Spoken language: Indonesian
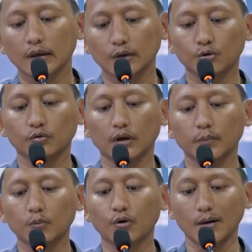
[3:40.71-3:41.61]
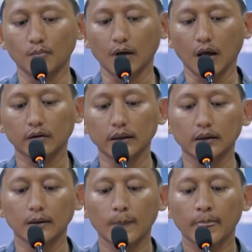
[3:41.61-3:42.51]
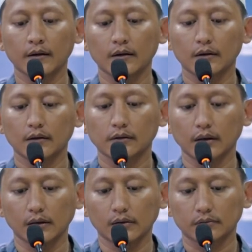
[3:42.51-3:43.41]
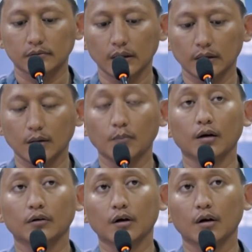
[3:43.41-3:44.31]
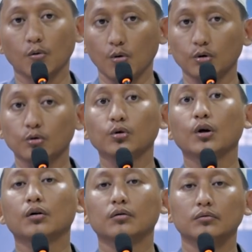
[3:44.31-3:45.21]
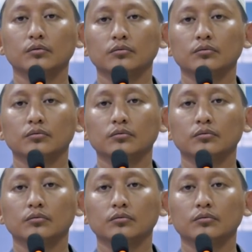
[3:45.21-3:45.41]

Itu. Tapi bukan berarti ya kita mengatakan oh itu yang